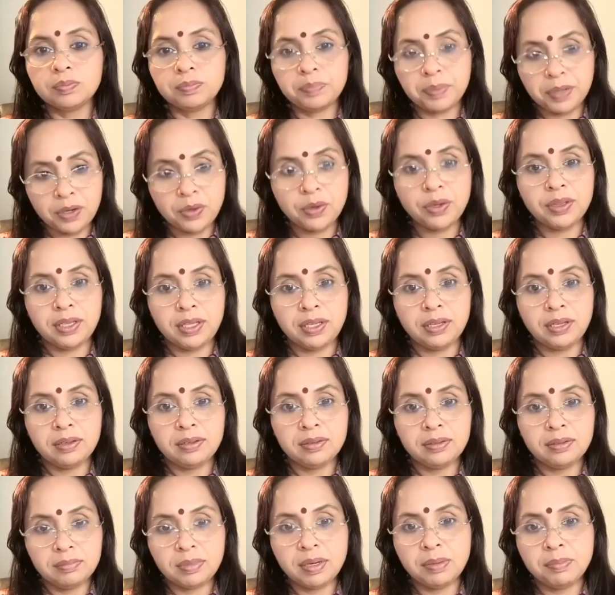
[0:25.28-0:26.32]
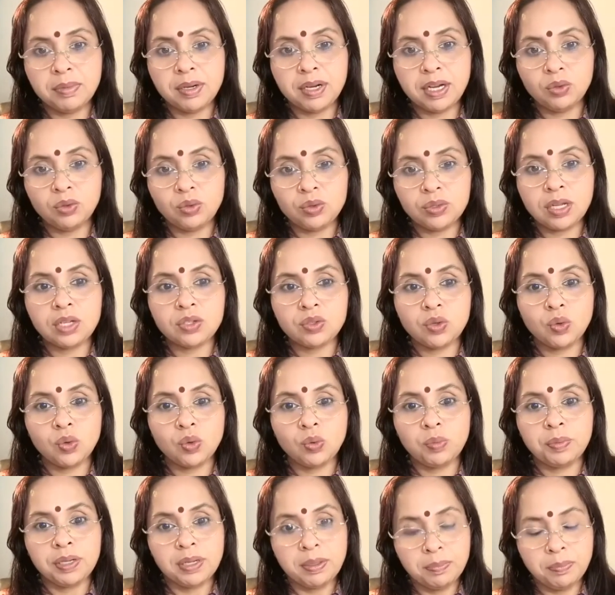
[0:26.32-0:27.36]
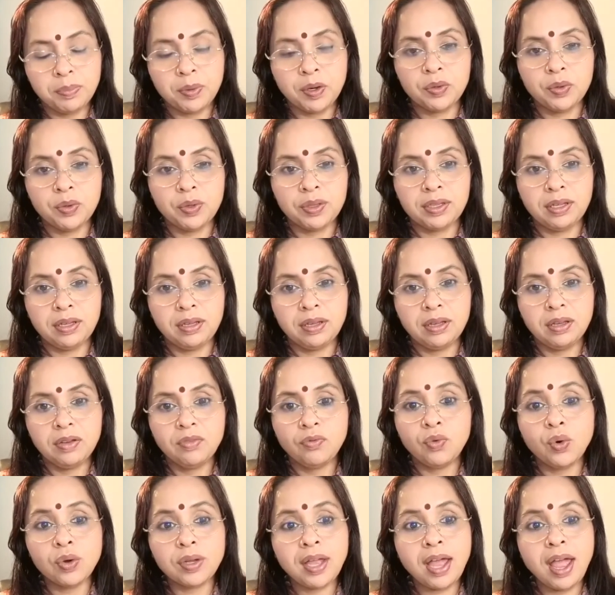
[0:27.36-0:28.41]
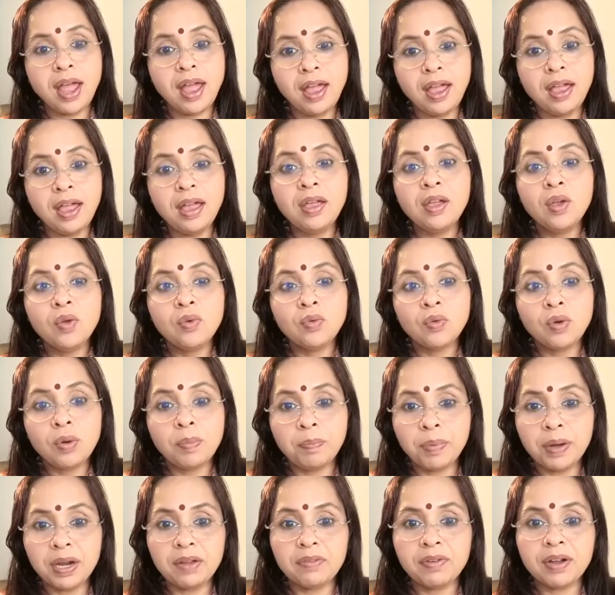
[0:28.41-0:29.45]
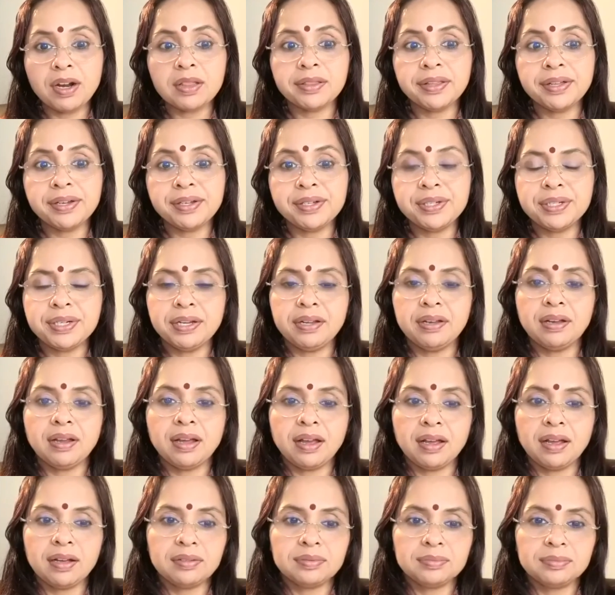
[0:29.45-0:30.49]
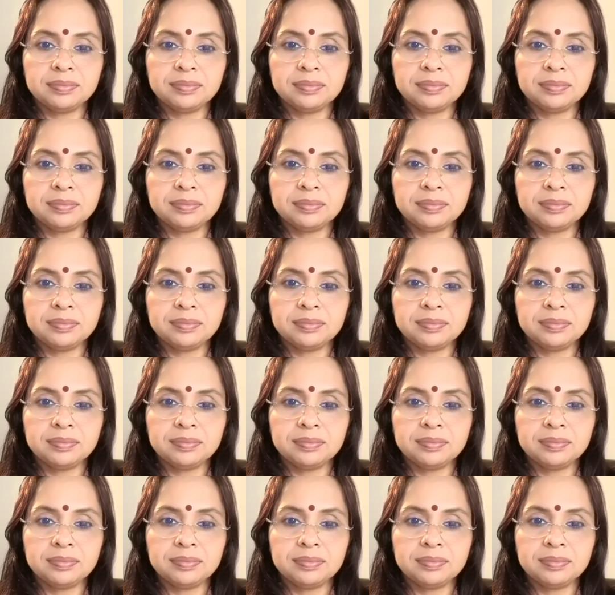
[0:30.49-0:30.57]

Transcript: प्रकृति ब्रह्म का दूसरा स्वरूप प्रकृति वो क्या है वो परिवर्तनशील है